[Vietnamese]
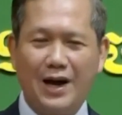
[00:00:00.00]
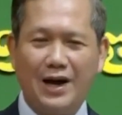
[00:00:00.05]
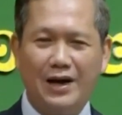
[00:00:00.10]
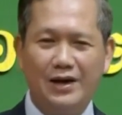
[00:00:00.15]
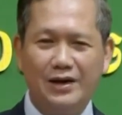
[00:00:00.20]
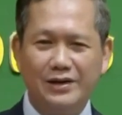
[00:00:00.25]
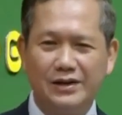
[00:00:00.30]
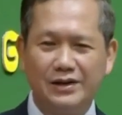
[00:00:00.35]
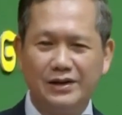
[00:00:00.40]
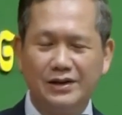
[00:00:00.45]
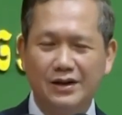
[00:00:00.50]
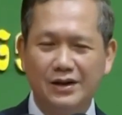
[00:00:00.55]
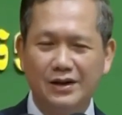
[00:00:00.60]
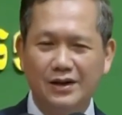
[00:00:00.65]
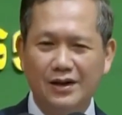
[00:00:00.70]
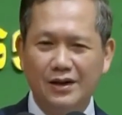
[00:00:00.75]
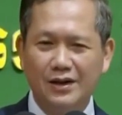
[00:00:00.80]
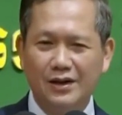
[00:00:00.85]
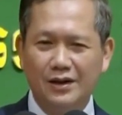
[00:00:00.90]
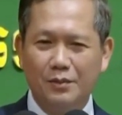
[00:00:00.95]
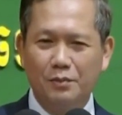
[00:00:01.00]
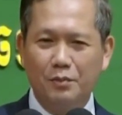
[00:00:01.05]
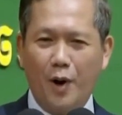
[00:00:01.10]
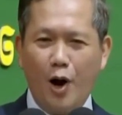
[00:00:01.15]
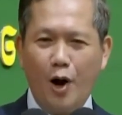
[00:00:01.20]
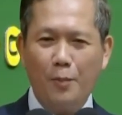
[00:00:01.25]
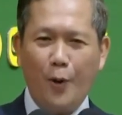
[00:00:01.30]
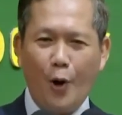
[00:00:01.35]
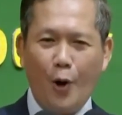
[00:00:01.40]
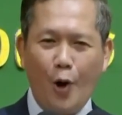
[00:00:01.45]
ba hơi
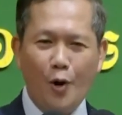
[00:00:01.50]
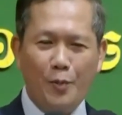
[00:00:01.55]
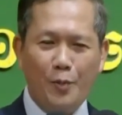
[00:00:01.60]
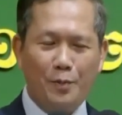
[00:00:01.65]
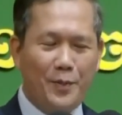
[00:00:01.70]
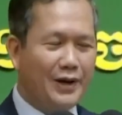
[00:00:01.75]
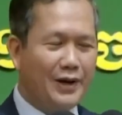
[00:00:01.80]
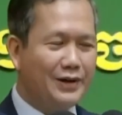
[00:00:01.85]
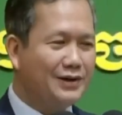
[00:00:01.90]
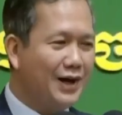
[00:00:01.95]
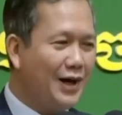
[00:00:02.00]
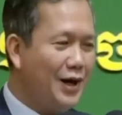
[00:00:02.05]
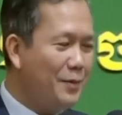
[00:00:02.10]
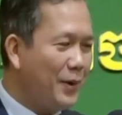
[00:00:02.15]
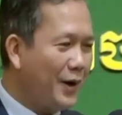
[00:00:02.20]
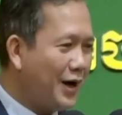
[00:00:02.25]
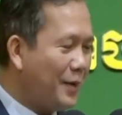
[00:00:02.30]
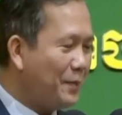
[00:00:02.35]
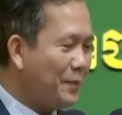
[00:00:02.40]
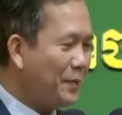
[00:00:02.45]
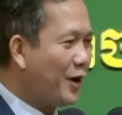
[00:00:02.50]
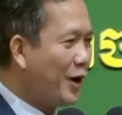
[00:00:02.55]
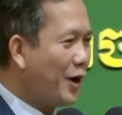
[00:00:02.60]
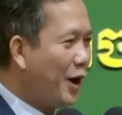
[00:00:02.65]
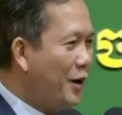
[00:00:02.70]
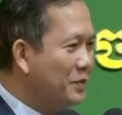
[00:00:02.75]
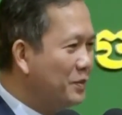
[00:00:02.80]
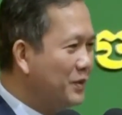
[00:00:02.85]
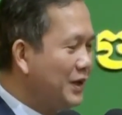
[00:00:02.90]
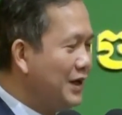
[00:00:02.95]
bong ôn mình tới bậc cất bậc
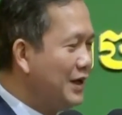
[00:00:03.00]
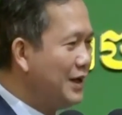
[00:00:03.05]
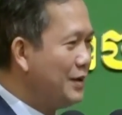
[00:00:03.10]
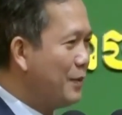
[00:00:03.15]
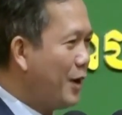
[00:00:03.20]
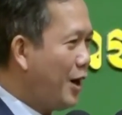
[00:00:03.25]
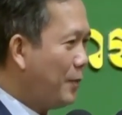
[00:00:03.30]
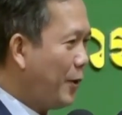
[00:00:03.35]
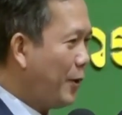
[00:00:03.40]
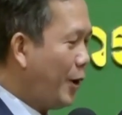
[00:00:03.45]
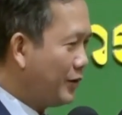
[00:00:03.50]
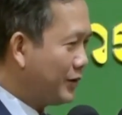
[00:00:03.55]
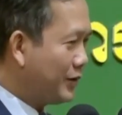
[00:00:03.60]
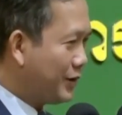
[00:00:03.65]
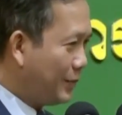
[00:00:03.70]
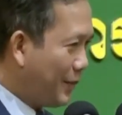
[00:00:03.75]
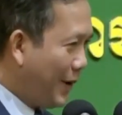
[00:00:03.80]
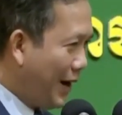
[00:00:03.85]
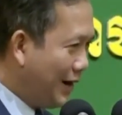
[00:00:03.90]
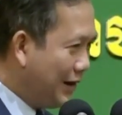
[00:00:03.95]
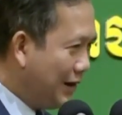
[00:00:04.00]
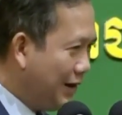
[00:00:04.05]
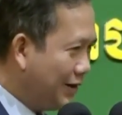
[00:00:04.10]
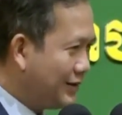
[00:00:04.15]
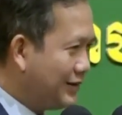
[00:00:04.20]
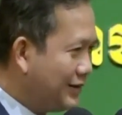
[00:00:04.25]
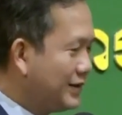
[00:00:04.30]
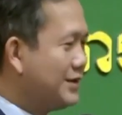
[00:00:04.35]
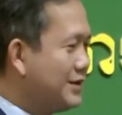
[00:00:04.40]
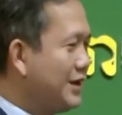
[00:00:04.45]
com tê bong ôn từ ban lướt
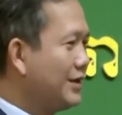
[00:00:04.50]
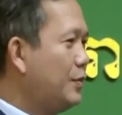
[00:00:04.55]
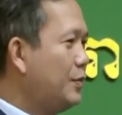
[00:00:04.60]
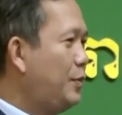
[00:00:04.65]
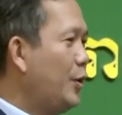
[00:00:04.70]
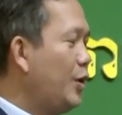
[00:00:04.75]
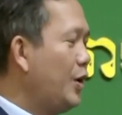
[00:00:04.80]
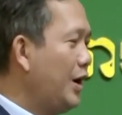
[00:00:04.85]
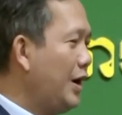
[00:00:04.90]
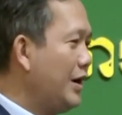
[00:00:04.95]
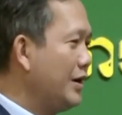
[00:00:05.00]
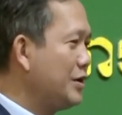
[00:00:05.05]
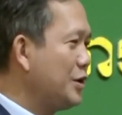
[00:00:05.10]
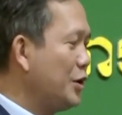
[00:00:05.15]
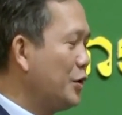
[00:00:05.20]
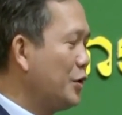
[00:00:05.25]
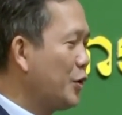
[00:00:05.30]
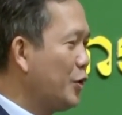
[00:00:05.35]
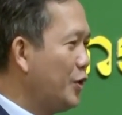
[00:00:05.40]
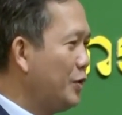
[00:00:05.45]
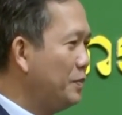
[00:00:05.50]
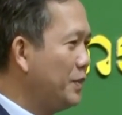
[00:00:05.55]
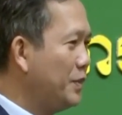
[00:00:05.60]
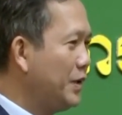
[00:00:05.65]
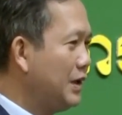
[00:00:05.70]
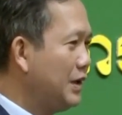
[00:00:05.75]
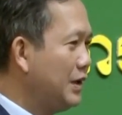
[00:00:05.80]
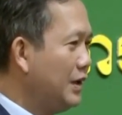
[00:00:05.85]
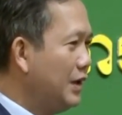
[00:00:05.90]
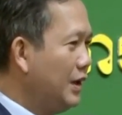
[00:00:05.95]
tức chất phu ở châu rúm
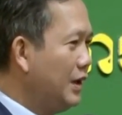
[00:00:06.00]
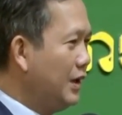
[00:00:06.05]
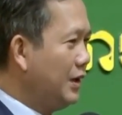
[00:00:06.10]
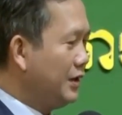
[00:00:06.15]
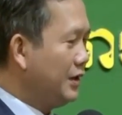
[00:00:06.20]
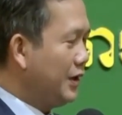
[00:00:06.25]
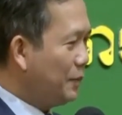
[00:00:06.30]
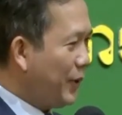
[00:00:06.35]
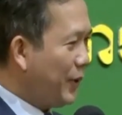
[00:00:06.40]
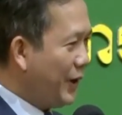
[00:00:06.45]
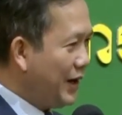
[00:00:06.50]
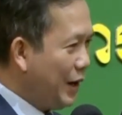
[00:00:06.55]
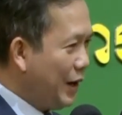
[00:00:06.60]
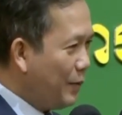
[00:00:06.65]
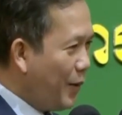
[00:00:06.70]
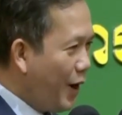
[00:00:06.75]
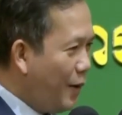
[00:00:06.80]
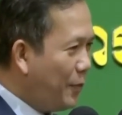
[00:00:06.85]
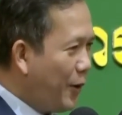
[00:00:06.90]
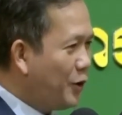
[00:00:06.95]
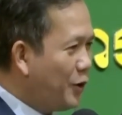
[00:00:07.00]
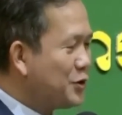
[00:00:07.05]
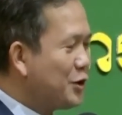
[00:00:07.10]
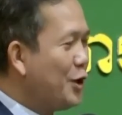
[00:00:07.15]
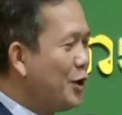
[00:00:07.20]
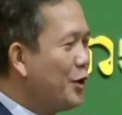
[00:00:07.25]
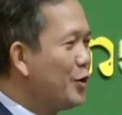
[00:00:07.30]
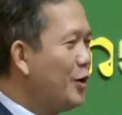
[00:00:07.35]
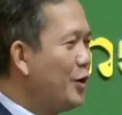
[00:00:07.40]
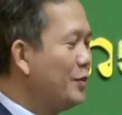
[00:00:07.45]
nửa pe đã bong ôn
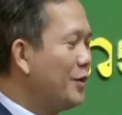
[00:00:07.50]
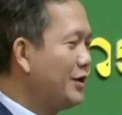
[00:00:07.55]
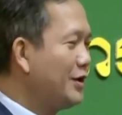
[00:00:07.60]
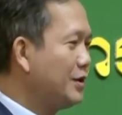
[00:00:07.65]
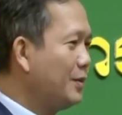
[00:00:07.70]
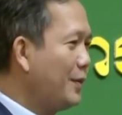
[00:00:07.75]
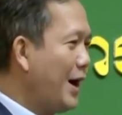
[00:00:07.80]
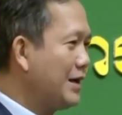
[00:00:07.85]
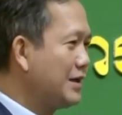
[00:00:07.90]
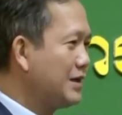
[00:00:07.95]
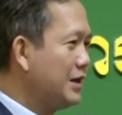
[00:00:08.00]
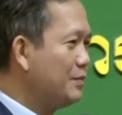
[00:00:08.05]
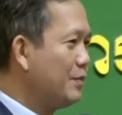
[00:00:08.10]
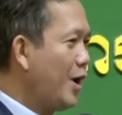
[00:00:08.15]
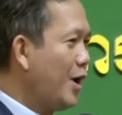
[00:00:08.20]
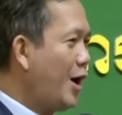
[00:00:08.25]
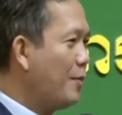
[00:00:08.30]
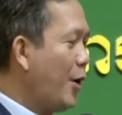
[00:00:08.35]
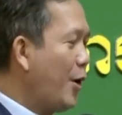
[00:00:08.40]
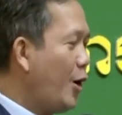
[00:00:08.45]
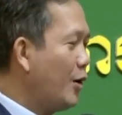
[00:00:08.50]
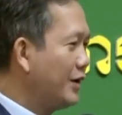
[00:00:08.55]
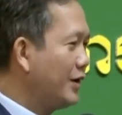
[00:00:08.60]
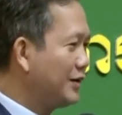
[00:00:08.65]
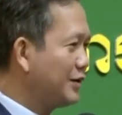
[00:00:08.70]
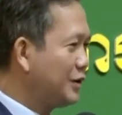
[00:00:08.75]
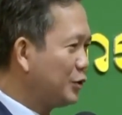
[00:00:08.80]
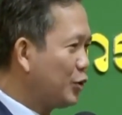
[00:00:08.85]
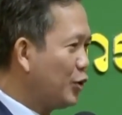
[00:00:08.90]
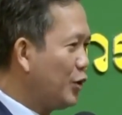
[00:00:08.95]
châu rúm nơi mà chật bong ôn
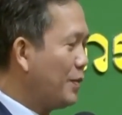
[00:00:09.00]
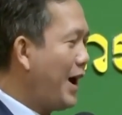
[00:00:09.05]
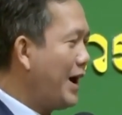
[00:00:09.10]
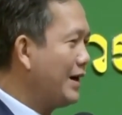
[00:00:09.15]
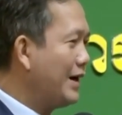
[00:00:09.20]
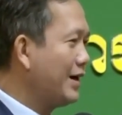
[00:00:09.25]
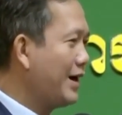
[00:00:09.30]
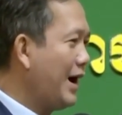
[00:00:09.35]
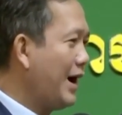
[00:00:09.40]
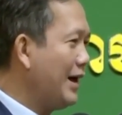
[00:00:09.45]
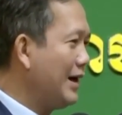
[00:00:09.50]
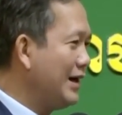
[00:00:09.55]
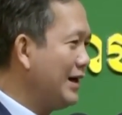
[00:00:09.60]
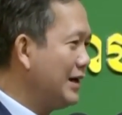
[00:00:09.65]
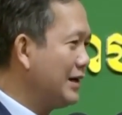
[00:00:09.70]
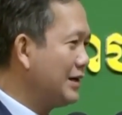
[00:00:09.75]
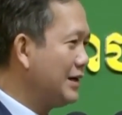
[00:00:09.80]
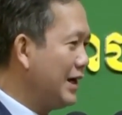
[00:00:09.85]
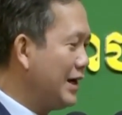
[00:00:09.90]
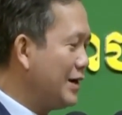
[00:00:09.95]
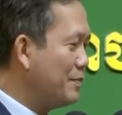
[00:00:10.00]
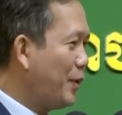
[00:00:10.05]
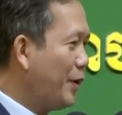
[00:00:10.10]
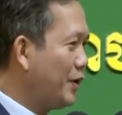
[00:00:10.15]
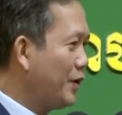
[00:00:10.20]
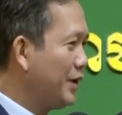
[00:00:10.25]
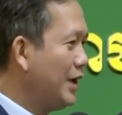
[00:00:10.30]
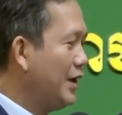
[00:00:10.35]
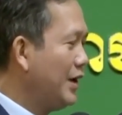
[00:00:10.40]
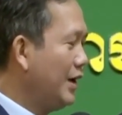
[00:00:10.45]
nâng từ tua ban được ca lên lên
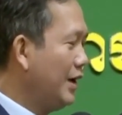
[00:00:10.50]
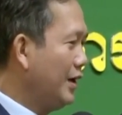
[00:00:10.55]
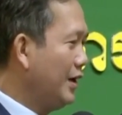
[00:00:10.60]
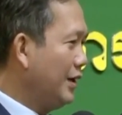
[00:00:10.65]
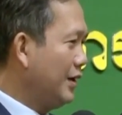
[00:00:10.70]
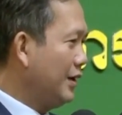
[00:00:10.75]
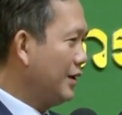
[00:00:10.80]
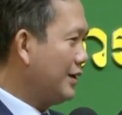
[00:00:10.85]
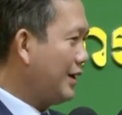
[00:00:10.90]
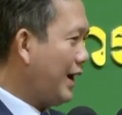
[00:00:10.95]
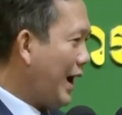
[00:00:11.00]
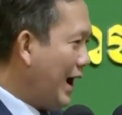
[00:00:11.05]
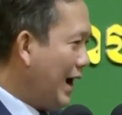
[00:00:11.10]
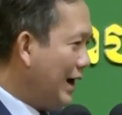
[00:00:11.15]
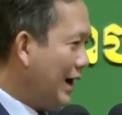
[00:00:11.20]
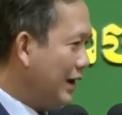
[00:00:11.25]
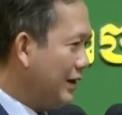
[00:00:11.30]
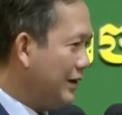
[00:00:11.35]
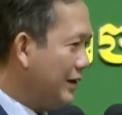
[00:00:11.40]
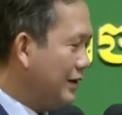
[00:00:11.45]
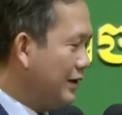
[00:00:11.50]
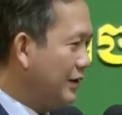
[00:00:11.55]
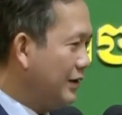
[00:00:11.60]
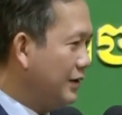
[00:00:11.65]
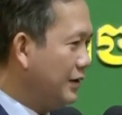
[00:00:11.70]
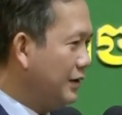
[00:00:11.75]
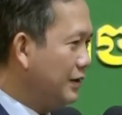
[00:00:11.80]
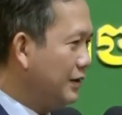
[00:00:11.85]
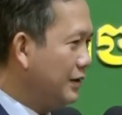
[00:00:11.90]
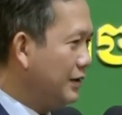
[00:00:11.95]
pôn ca
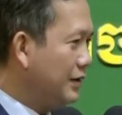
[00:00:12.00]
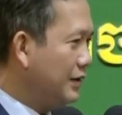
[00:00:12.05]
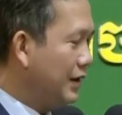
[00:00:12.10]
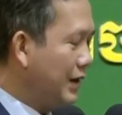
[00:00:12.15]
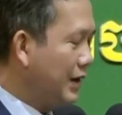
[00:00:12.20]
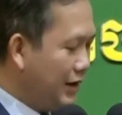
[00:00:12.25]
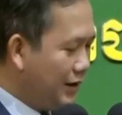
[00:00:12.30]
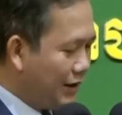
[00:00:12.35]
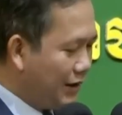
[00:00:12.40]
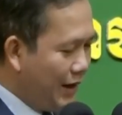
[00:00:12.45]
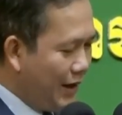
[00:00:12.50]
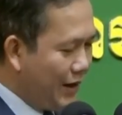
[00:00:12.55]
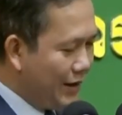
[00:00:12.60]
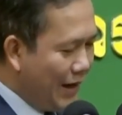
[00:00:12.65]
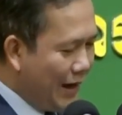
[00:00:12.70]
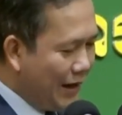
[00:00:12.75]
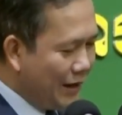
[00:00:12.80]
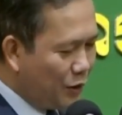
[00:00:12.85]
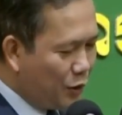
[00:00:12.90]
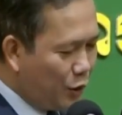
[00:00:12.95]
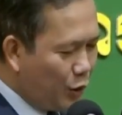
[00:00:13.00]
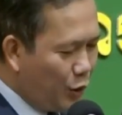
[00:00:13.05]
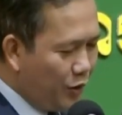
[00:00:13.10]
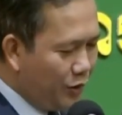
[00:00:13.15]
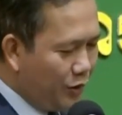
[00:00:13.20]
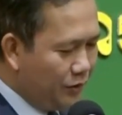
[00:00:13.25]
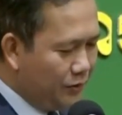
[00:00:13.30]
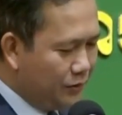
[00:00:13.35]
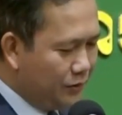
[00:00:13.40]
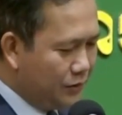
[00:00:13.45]
lướt lên ăn được
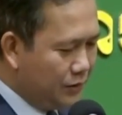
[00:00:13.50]
cru